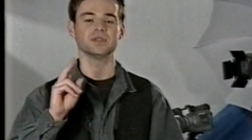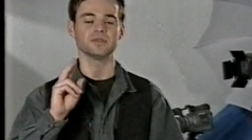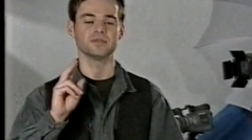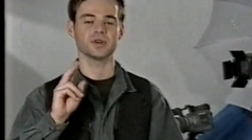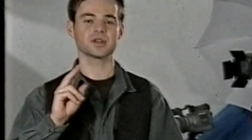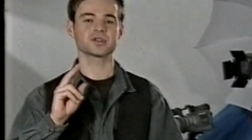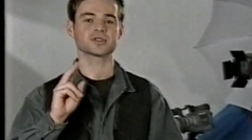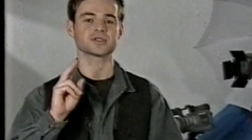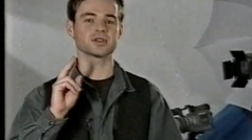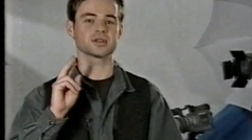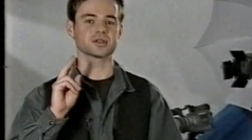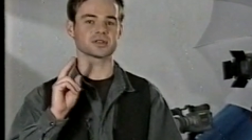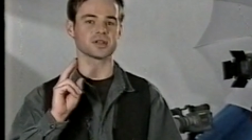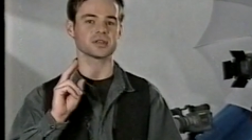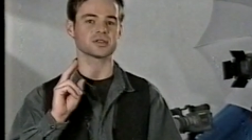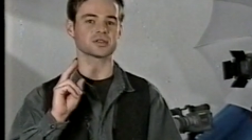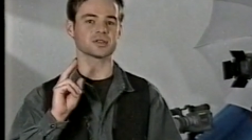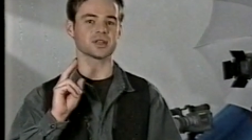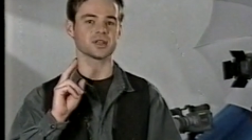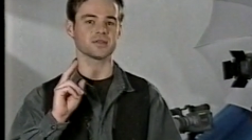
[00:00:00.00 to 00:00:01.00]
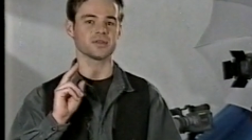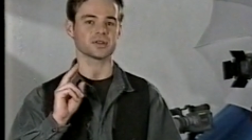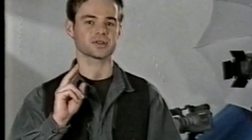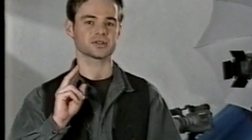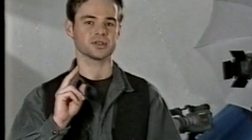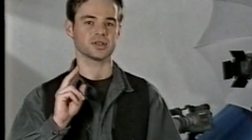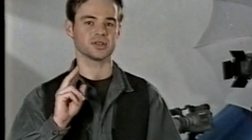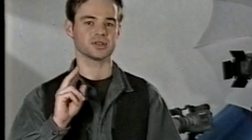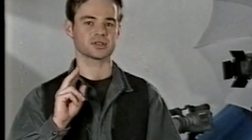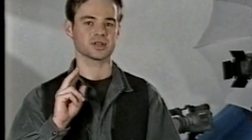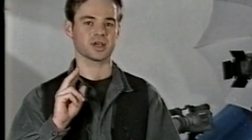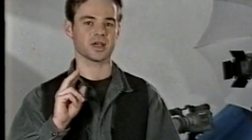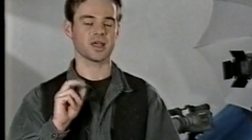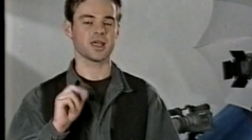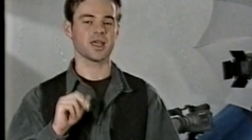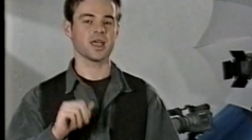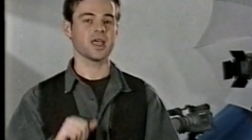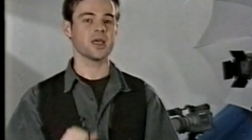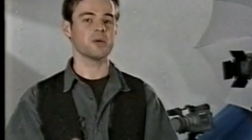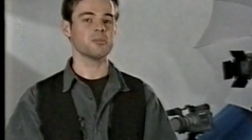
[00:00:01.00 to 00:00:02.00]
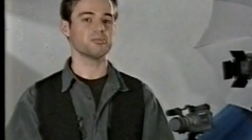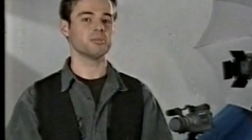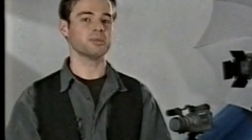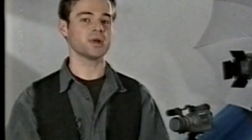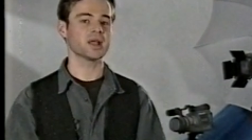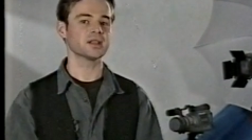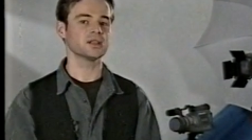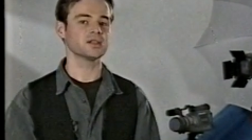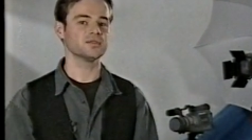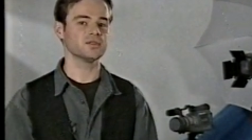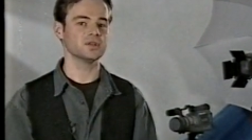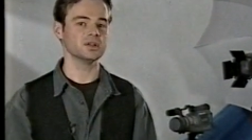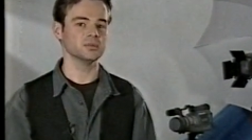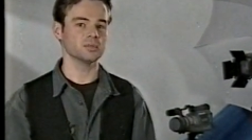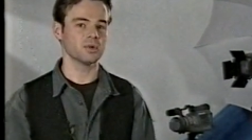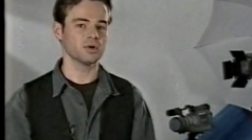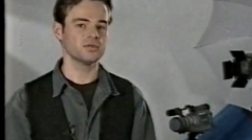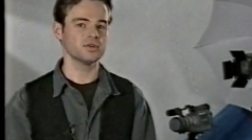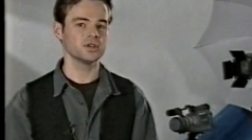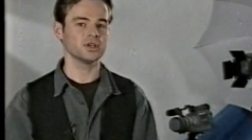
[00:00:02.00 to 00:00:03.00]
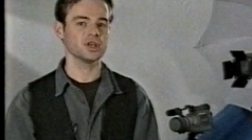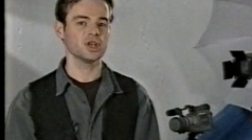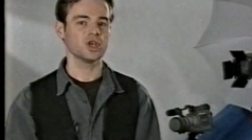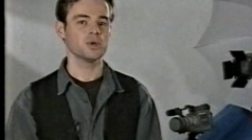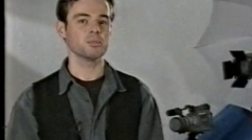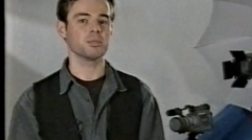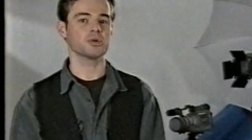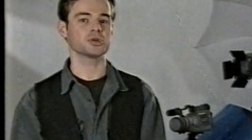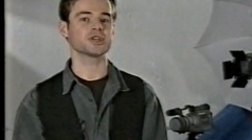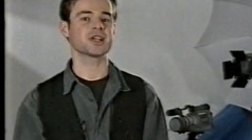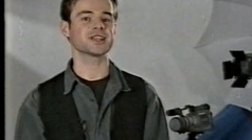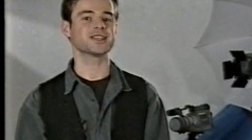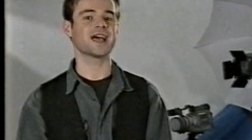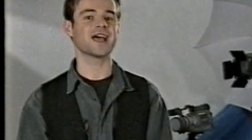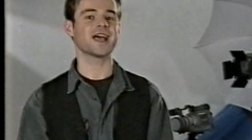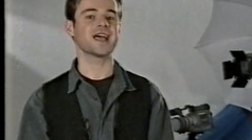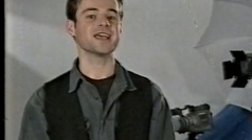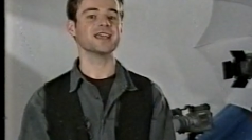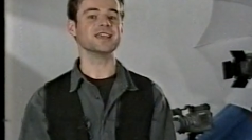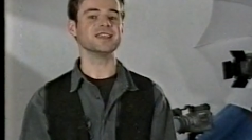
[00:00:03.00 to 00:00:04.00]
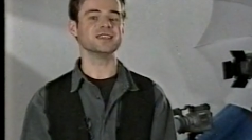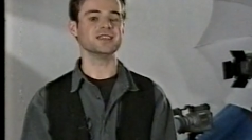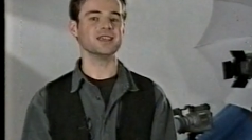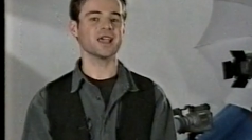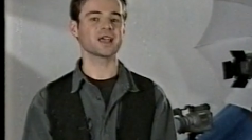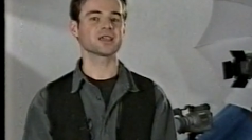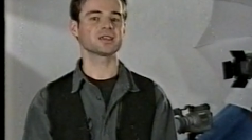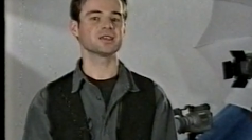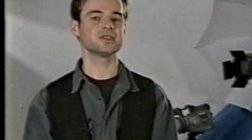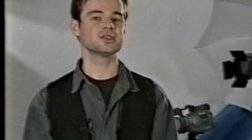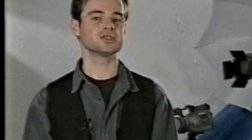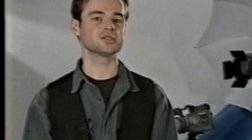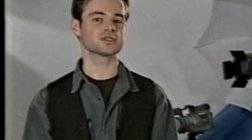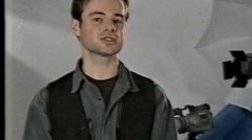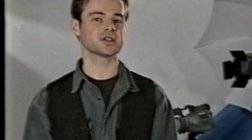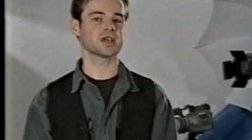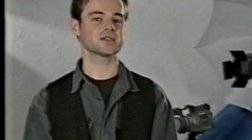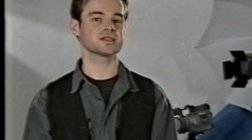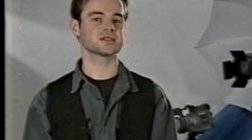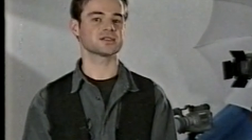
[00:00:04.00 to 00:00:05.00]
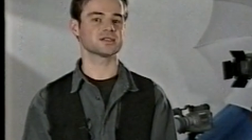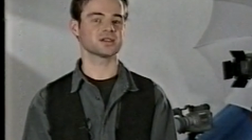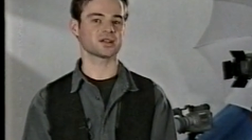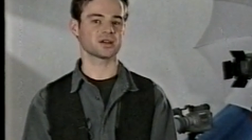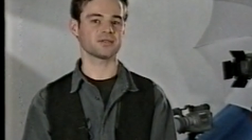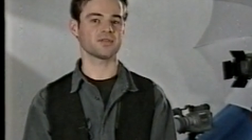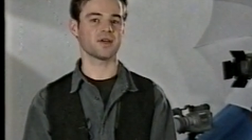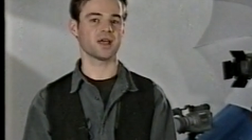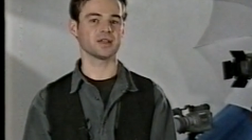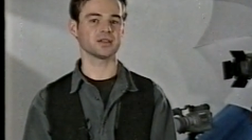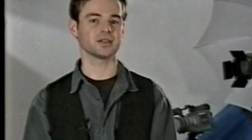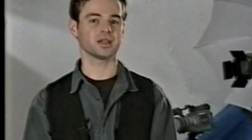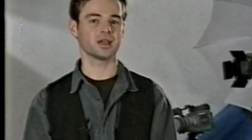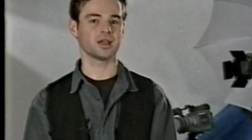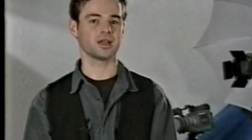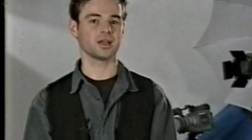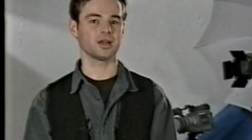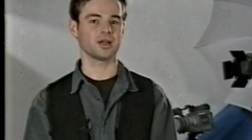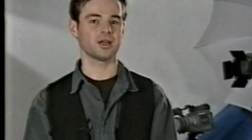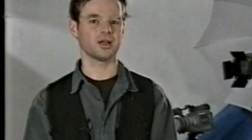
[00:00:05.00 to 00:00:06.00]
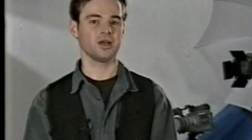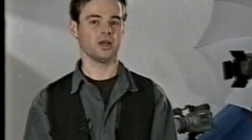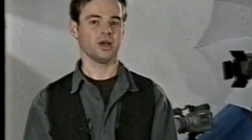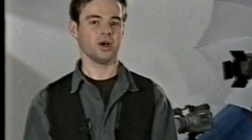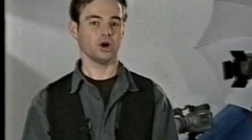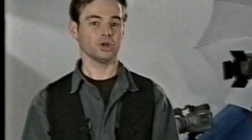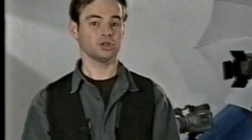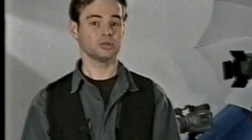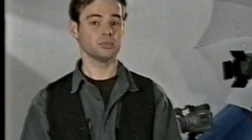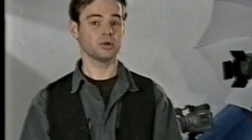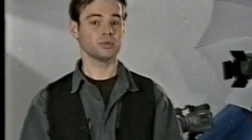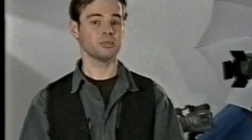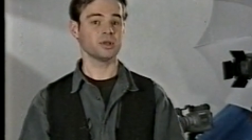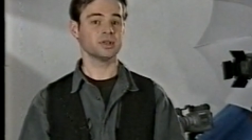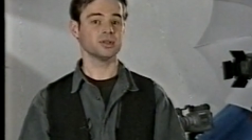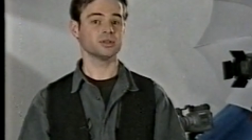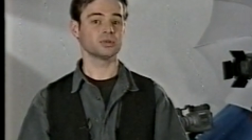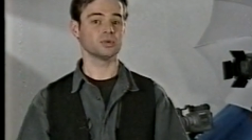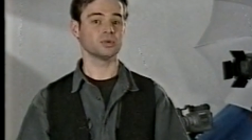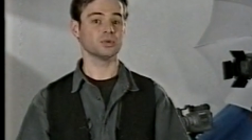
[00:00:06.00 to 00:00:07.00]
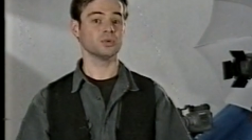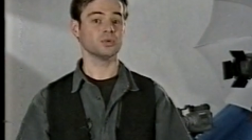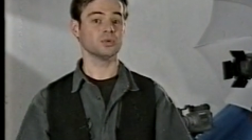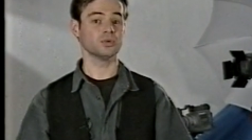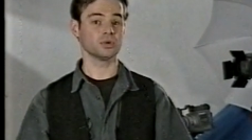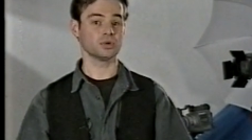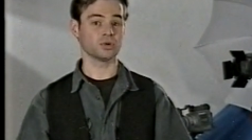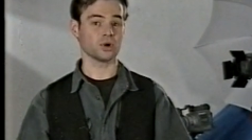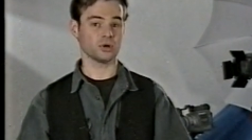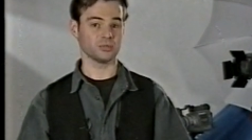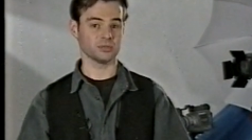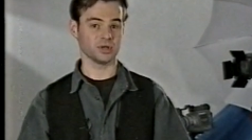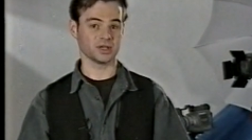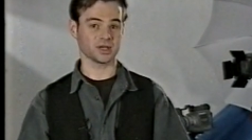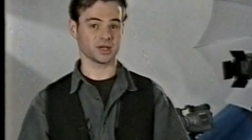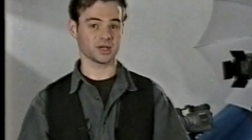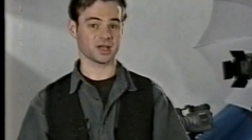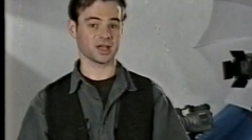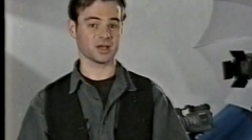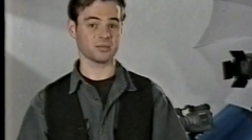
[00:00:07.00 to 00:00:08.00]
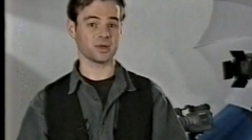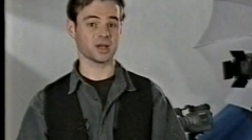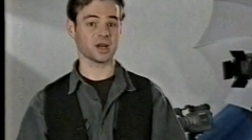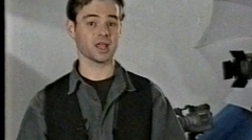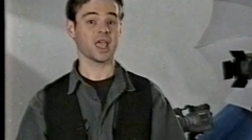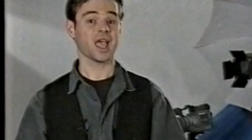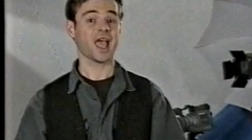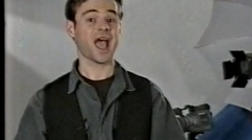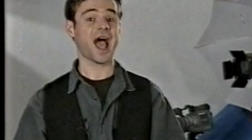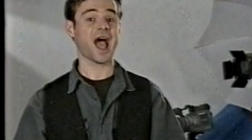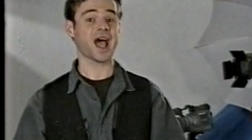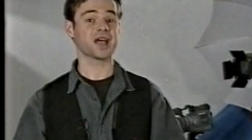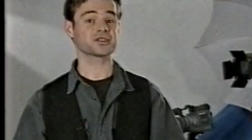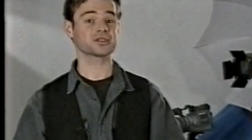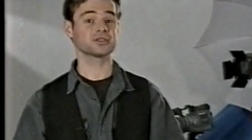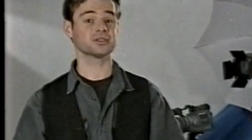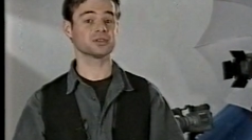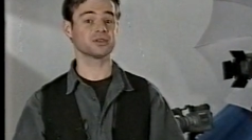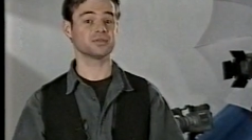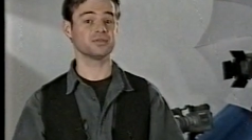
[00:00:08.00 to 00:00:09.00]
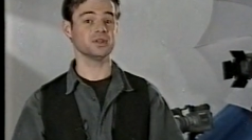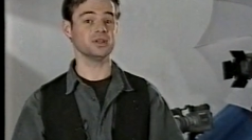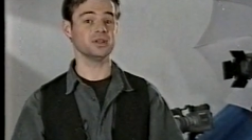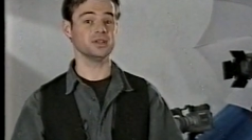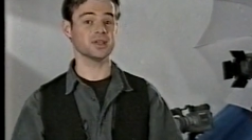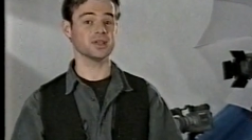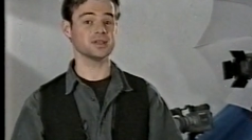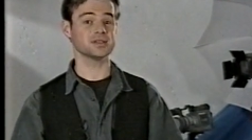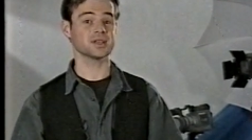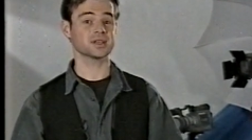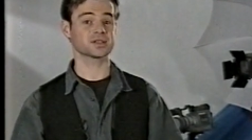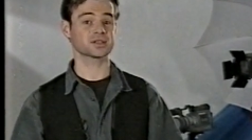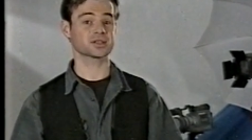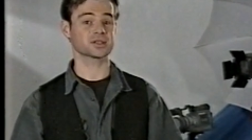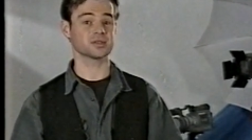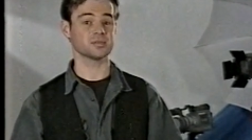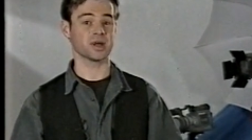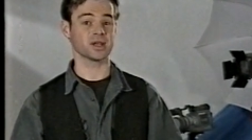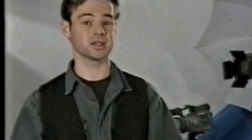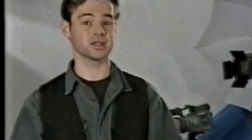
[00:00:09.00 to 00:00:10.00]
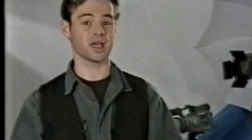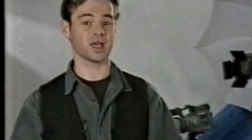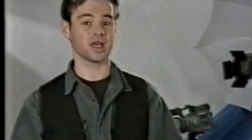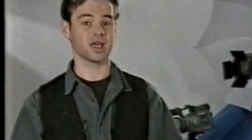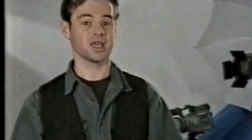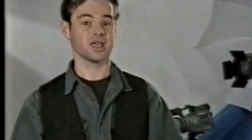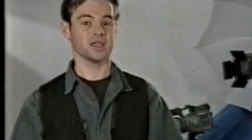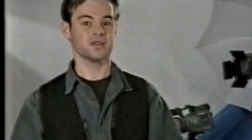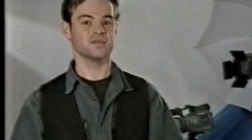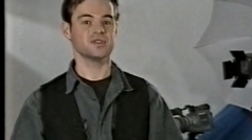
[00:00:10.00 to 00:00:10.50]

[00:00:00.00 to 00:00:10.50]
I wreszcie rzecz najważniejsza. Plan filmowy posiada jakiś czas trwania. Od momentu uruchomienia kamery aż do chwili jej zatrzymania.